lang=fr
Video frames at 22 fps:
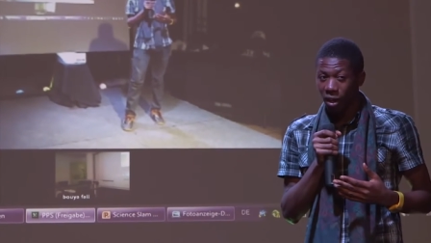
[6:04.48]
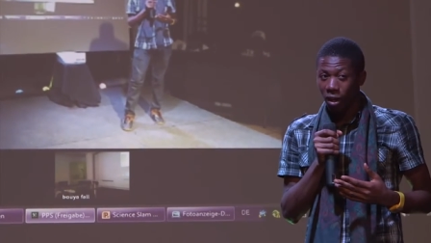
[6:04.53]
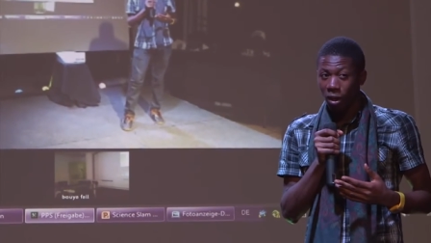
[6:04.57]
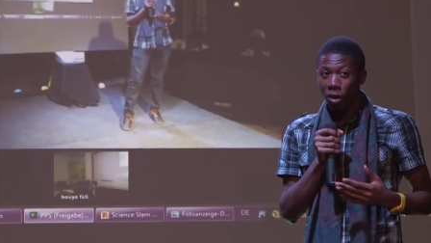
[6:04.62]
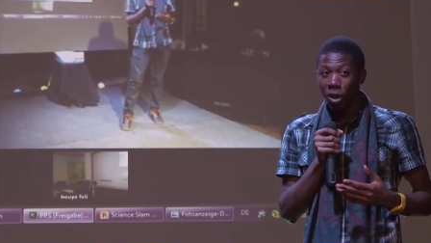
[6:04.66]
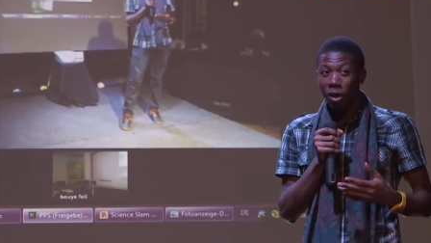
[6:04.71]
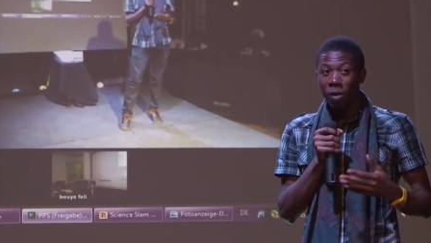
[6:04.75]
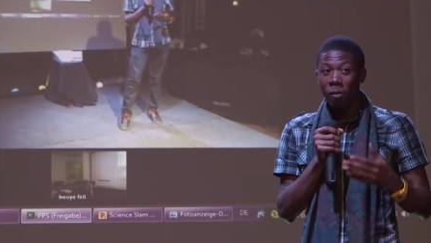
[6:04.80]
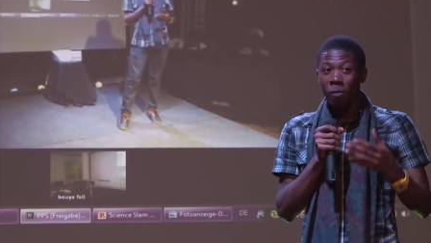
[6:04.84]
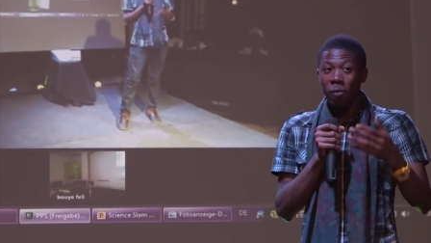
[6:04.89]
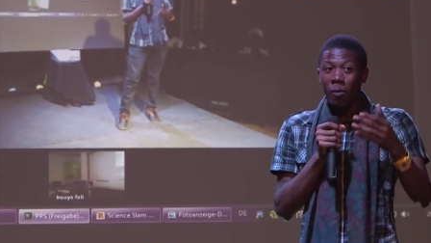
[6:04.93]

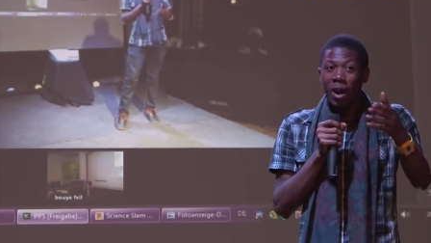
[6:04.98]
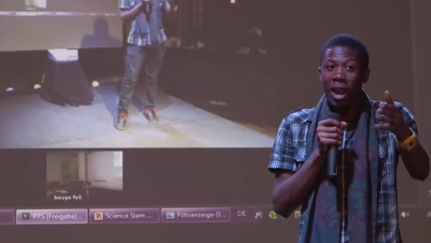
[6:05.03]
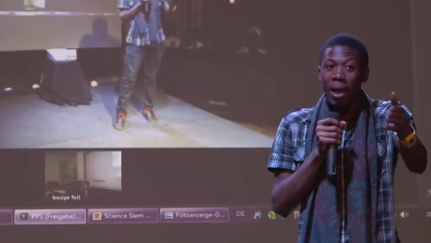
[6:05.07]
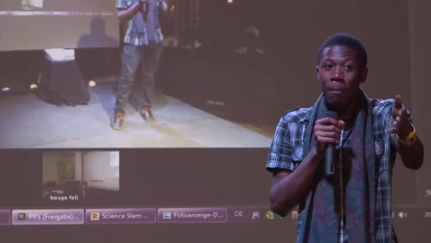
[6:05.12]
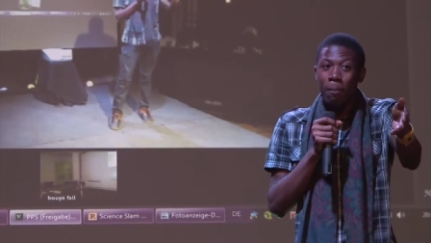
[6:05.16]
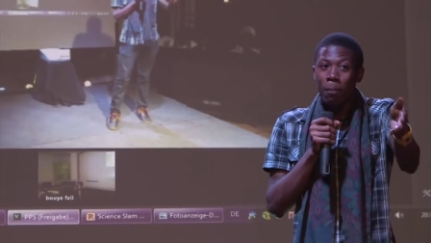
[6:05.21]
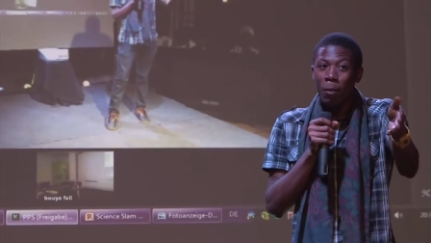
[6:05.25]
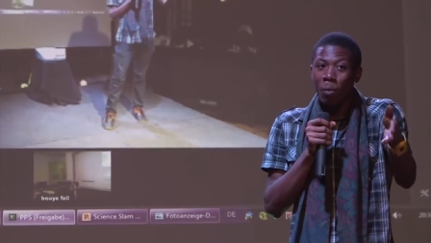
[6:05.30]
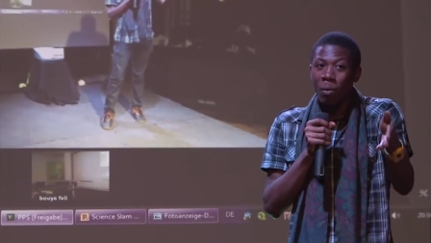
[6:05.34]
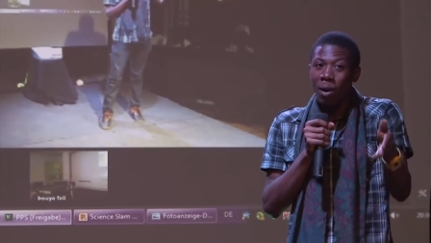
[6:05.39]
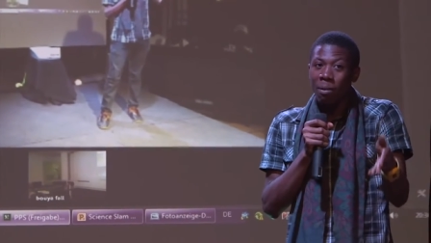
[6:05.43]
le vrai
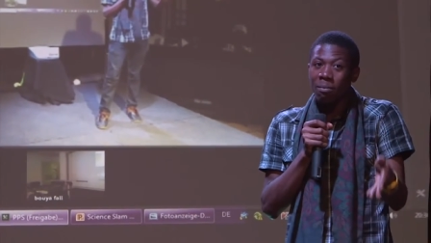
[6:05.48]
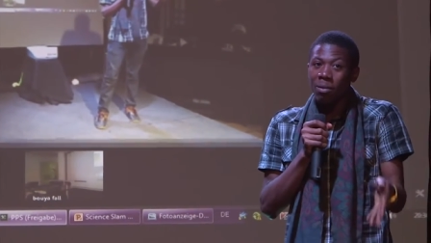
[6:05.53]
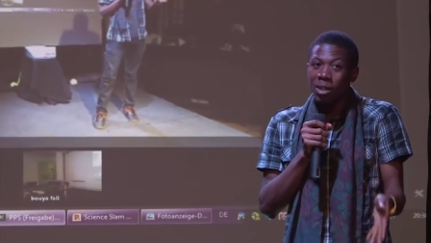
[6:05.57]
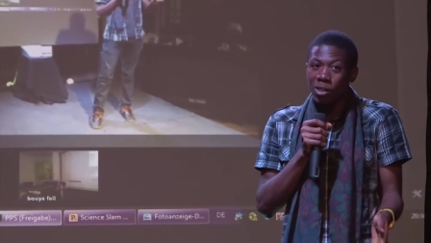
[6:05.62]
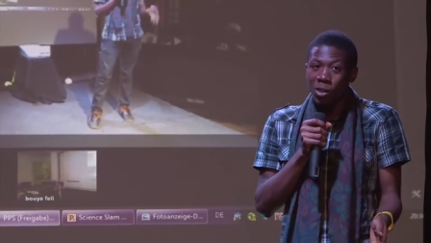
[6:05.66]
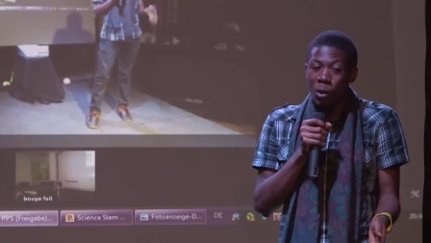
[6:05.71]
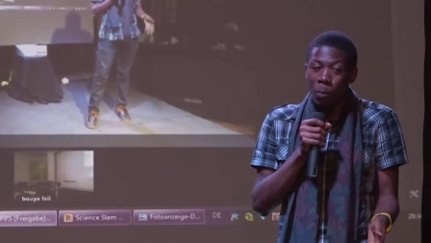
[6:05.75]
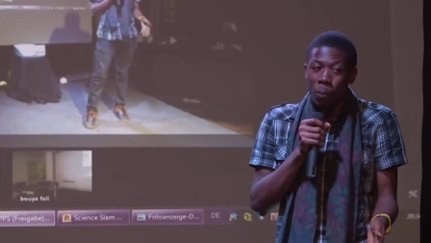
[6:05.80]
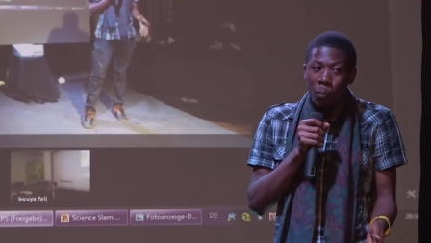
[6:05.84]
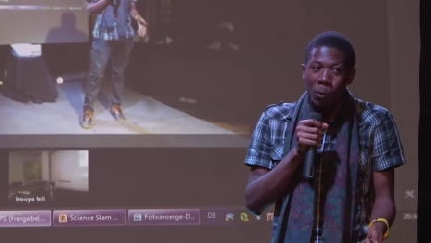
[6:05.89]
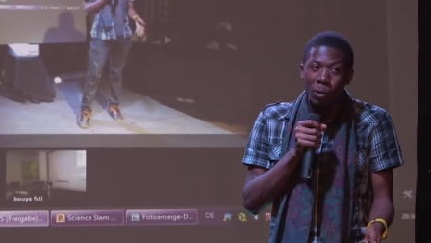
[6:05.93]
problème qui
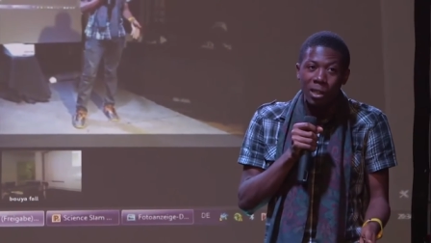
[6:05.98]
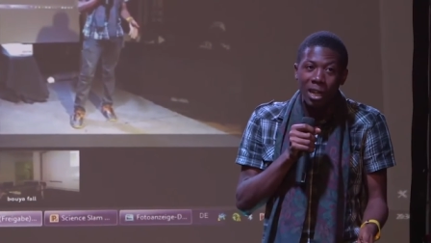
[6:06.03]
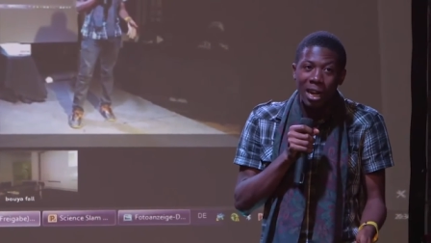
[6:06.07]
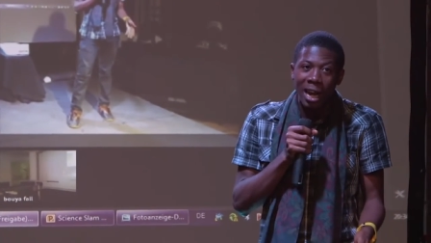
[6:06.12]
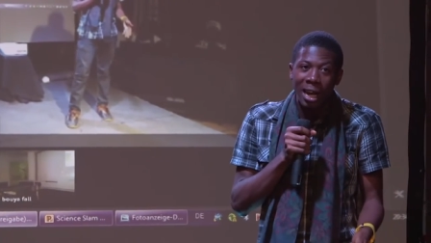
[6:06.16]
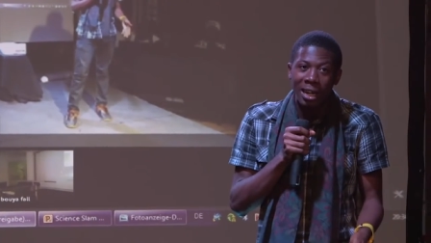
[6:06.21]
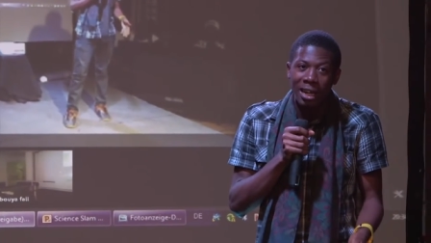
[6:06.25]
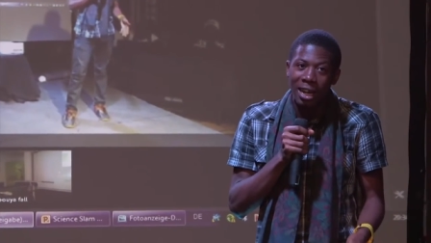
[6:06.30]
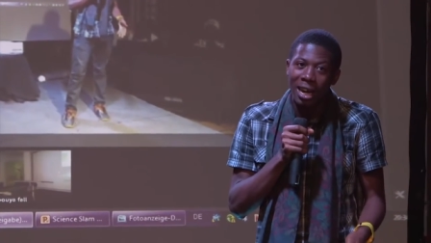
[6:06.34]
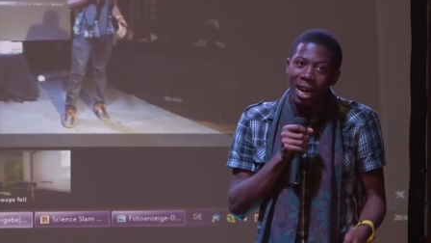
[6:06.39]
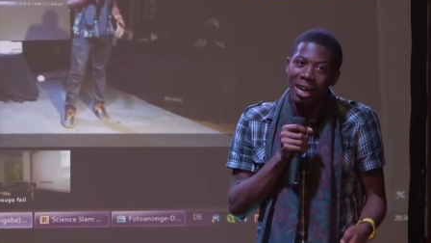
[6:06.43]
se pose
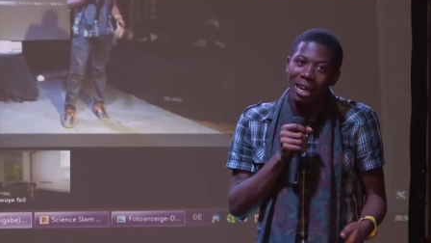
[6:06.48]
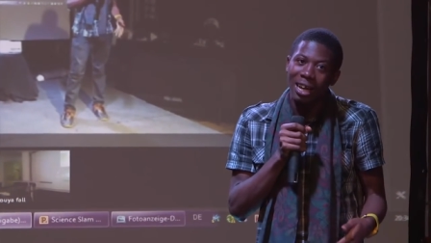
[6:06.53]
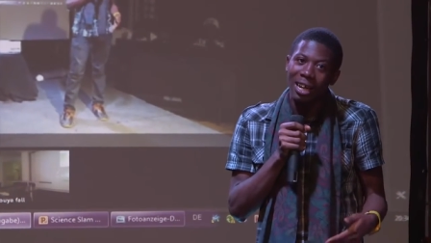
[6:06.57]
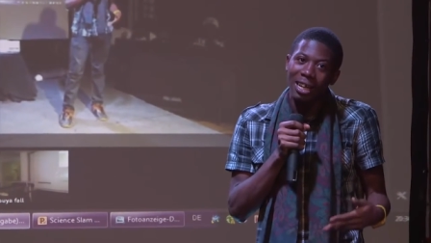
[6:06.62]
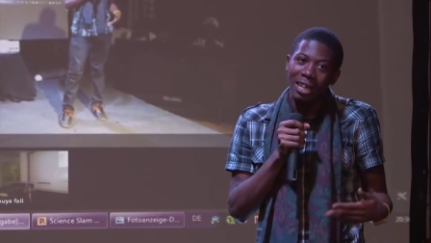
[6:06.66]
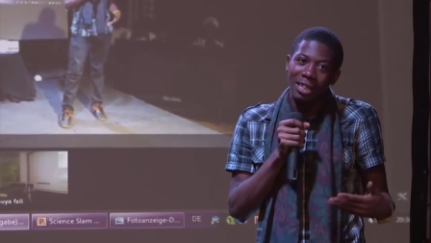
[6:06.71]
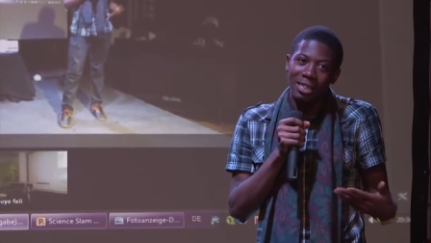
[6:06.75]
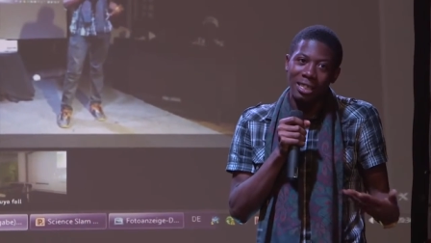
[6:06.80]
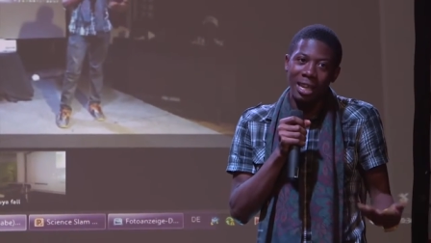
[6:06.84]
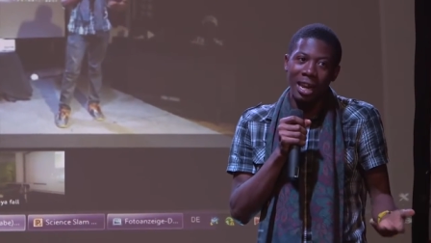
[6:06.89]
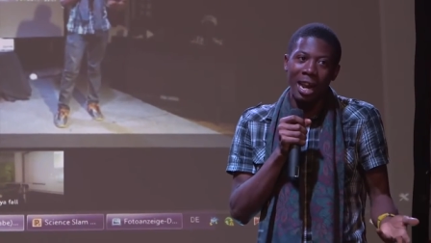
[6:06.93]
là-dedans,
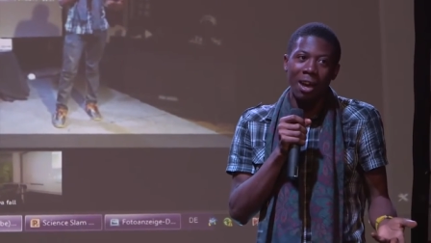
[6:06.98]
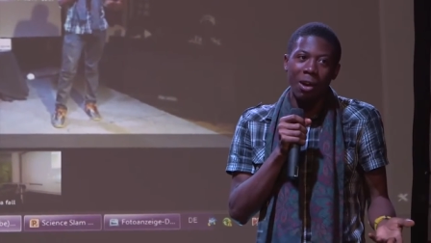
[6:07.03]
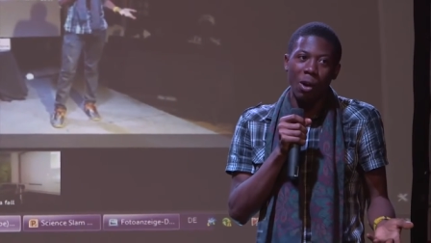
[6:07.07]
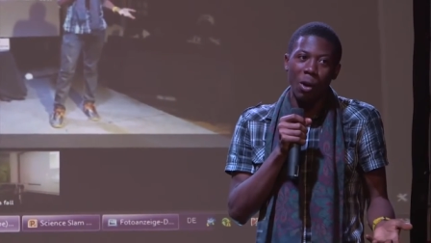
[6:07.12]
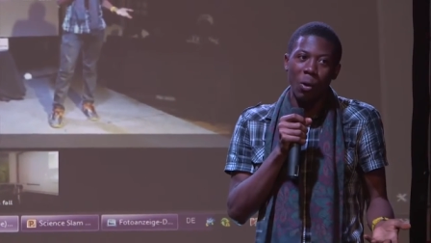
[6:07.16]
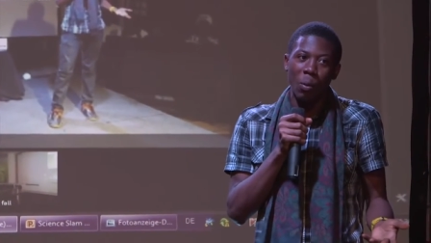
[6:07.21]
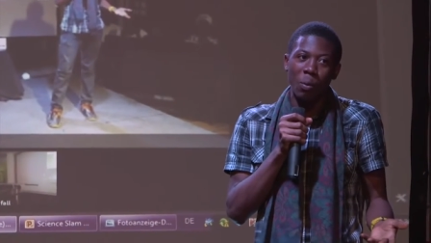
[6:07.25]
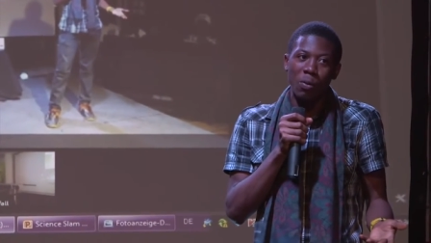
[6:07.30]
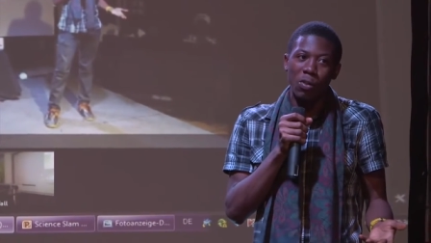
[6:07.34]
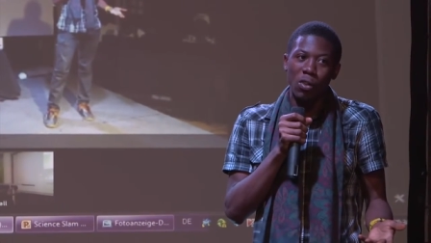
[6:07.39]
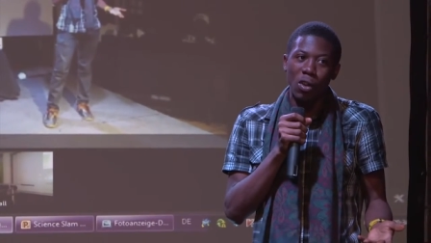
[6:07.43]
c'est la
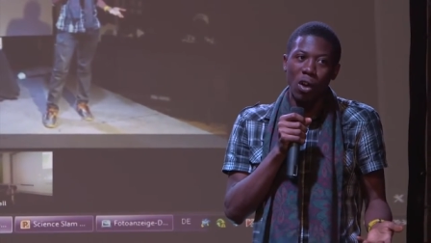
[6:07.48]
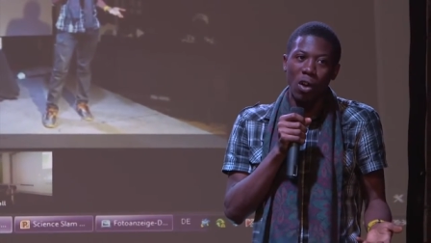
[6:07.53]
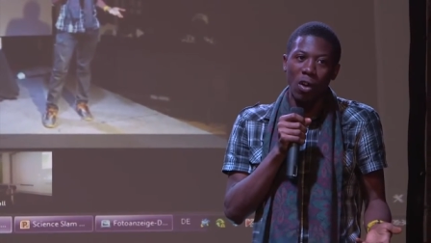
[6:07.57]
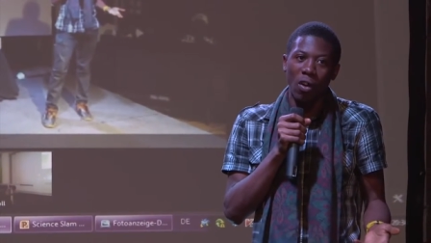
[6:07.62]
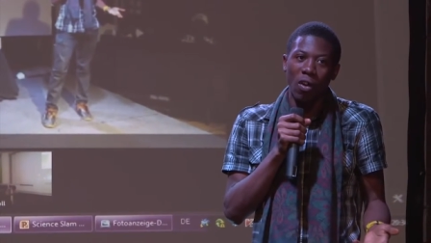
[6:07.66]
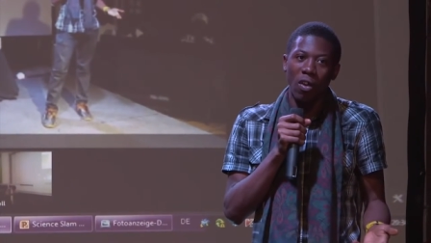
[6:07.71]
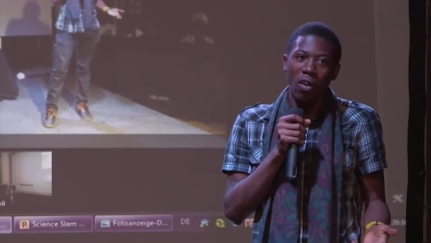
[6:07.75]
corruption.